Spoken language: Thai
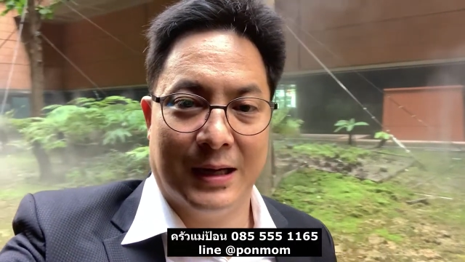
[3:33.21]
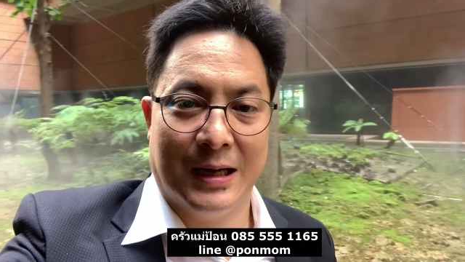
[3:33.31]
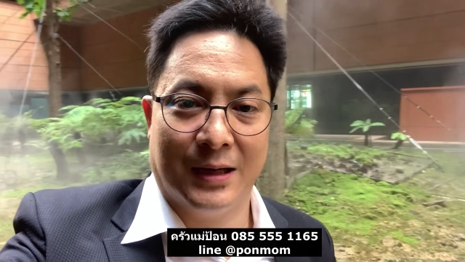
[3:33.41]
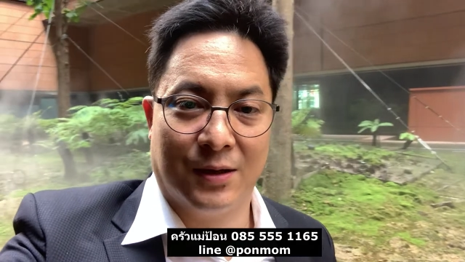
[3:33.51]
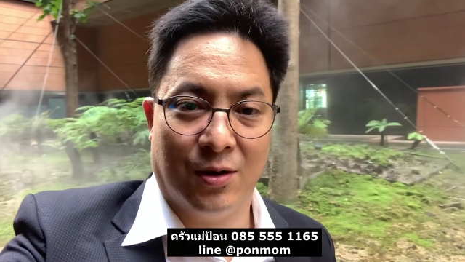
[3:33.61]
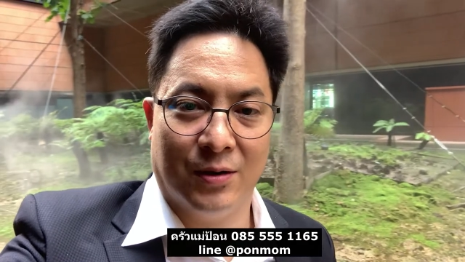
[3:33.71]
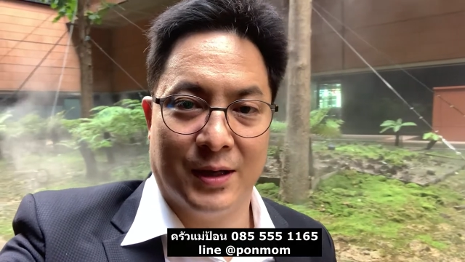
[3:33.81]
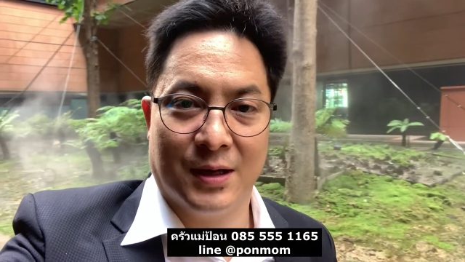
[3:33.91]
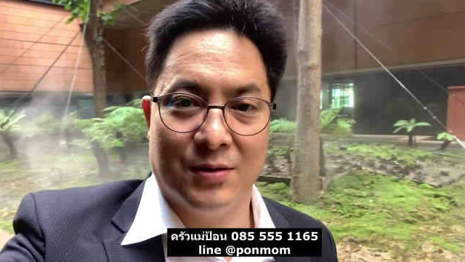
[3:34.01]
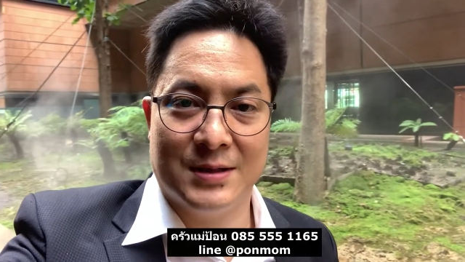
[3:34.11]
อาหารกล่อง
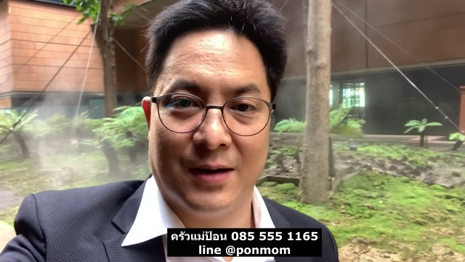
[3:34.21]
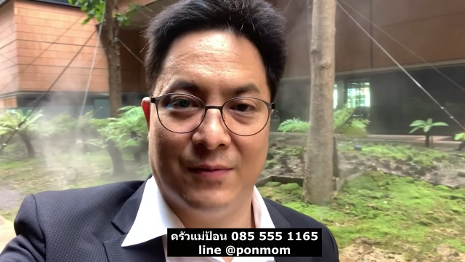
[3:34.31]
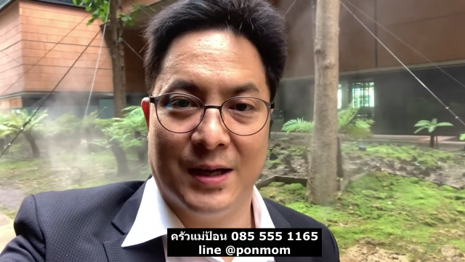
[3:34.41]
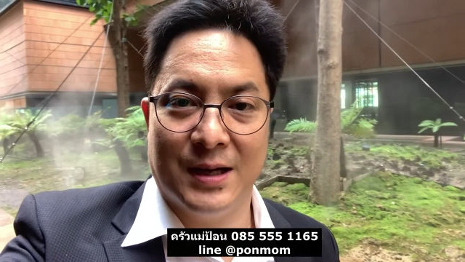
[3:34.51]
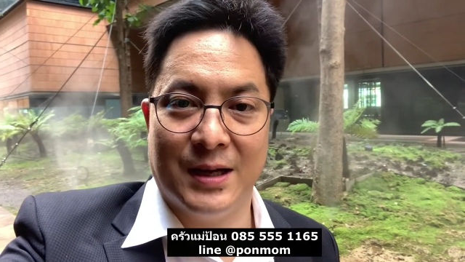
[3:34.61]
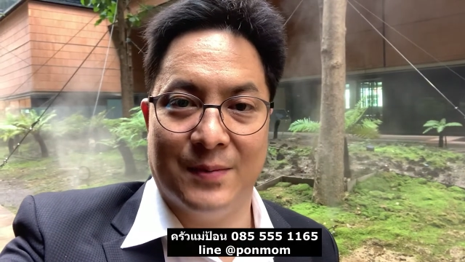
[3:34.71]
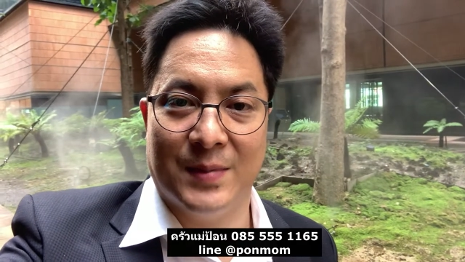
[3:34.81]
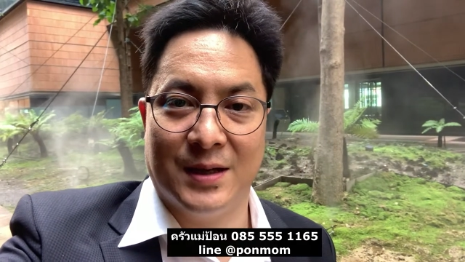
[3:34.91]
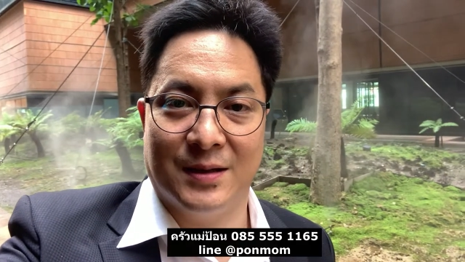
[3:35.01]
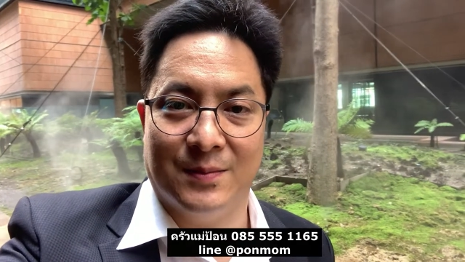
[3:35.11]
ที่เขาจัดไว้ให้
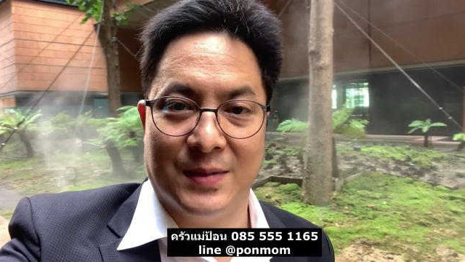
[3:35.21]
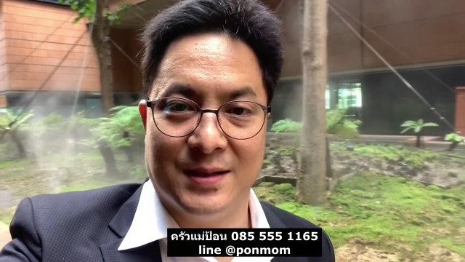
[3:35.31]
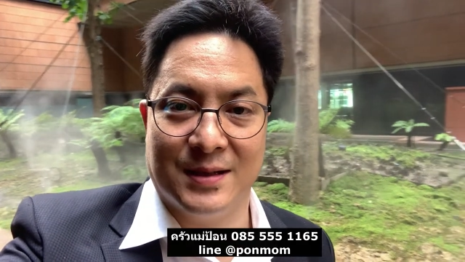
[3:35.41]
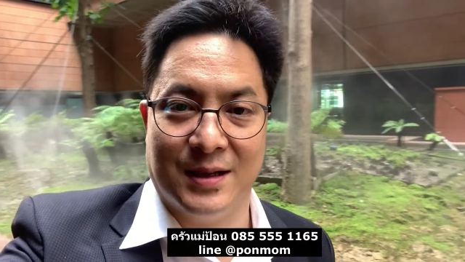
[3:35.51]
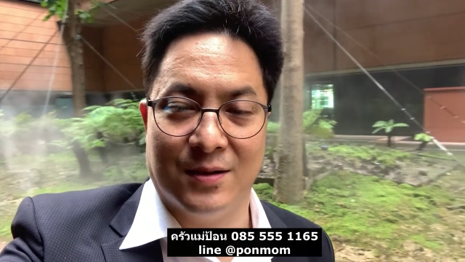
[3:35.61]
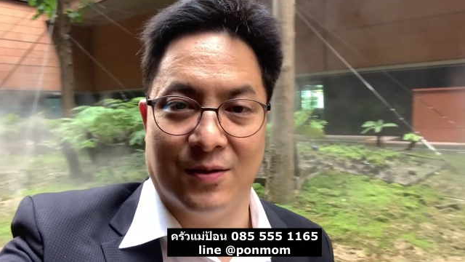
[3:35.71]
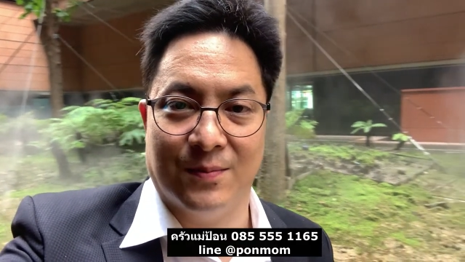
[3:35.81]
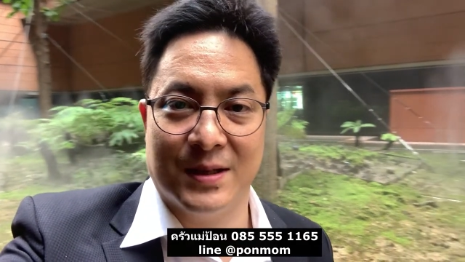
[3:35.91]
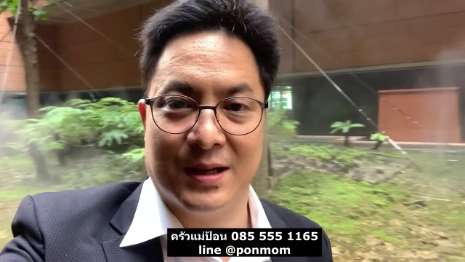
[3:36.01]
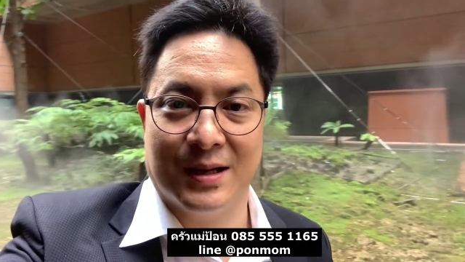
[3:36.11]
เป็นเงินภาษีของ
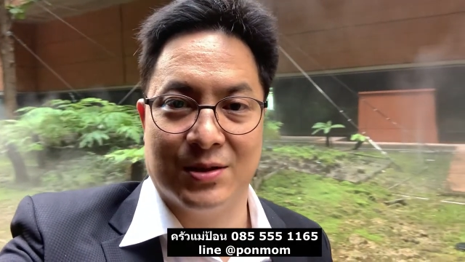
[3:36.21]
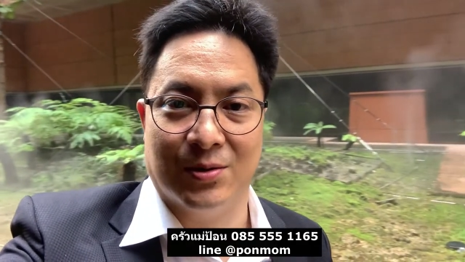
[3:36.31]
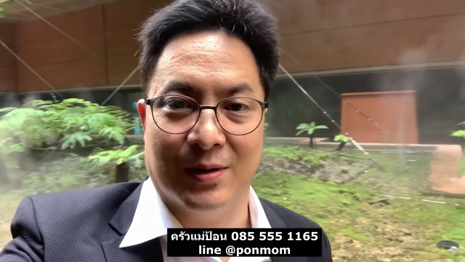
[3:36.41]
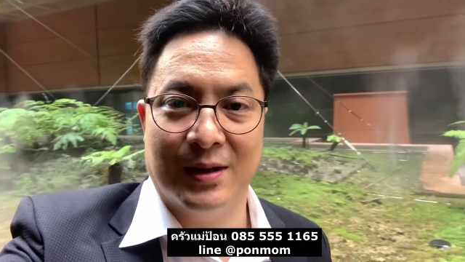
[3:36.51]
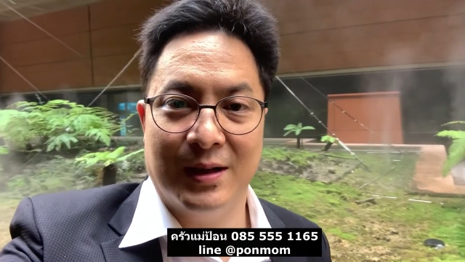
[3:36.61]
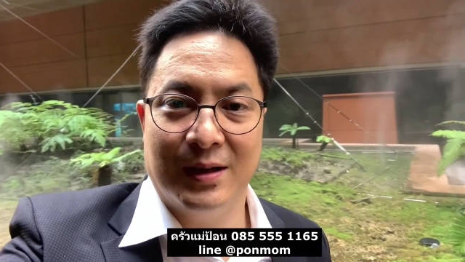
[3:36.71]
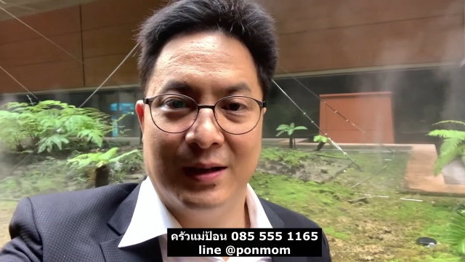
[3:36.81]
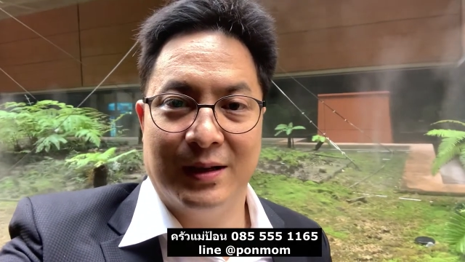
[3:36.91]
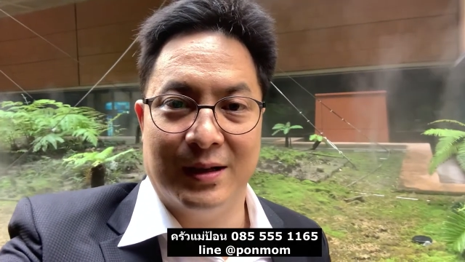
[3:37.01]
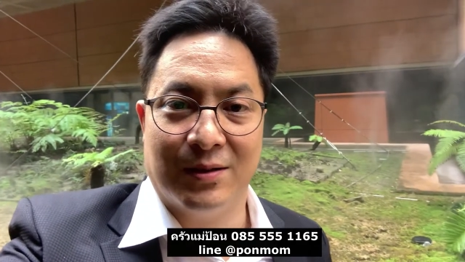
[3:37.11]
ประชาชน
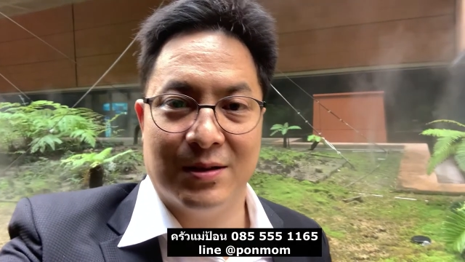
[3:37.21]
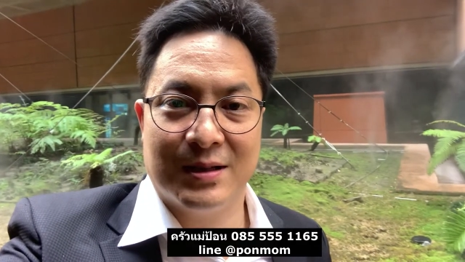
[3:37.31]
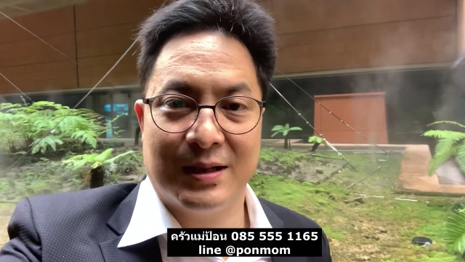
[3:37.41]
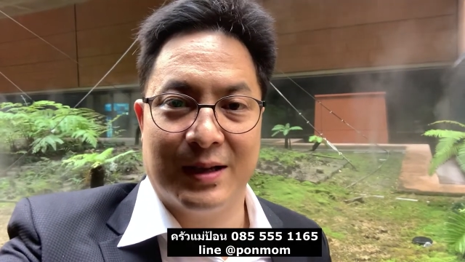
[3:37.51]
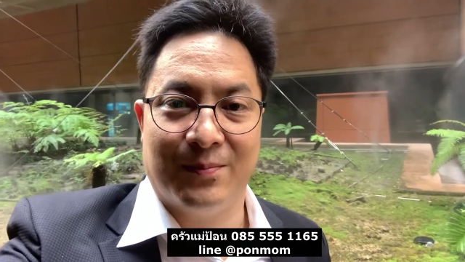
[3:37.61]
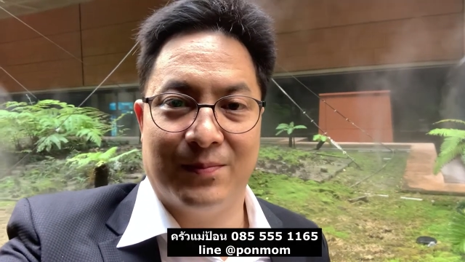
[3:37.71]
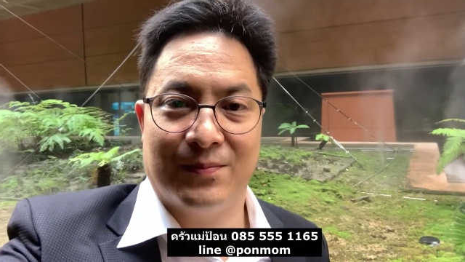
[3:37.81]
เดี๋ยวก็จะเก็บ